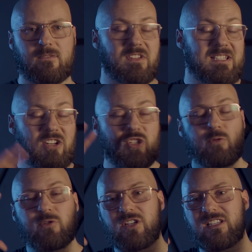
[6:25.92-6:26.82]

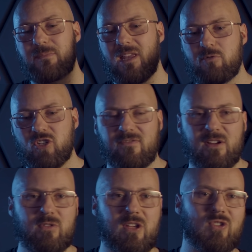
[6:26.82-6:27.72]
Wystarczyło, że zmieniły się
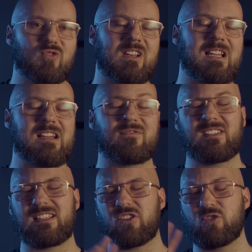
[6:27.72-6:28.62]
warunki oświetlenia,
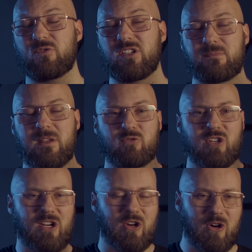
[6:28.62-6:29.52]
wystarczyło, że zmienił
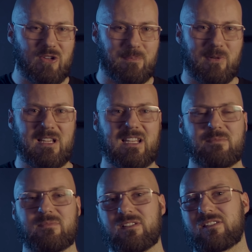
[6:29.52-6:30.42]
się kąt, pod
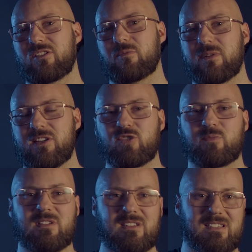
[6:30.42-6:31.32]
jakim
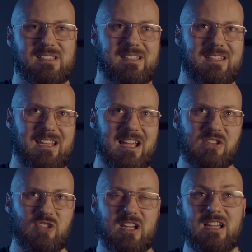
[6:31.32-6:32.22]
zrobiliśmy
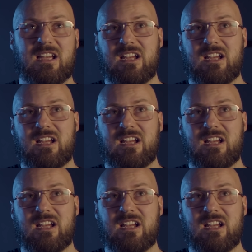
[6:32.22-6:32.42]
zdjęcie,